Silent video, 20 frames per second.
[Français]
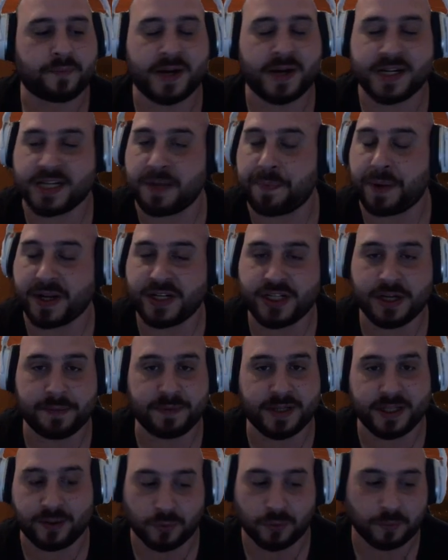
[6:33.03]
J'ai pas de gemmes
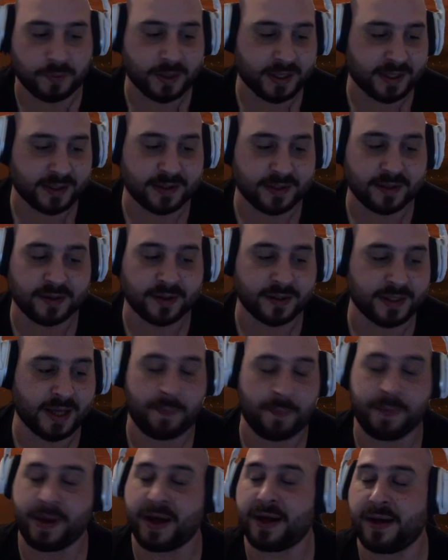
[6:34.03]
qui tombent. Hein. Il n'y a
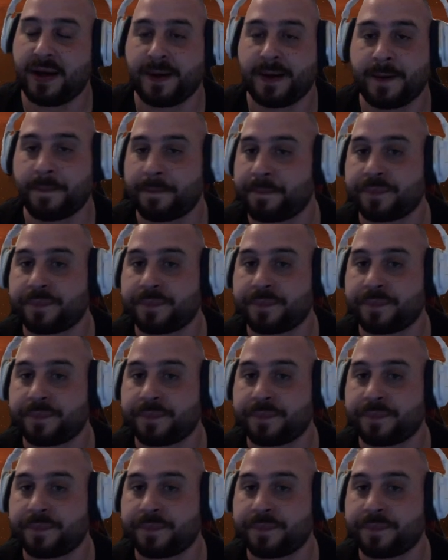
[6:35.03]
pas...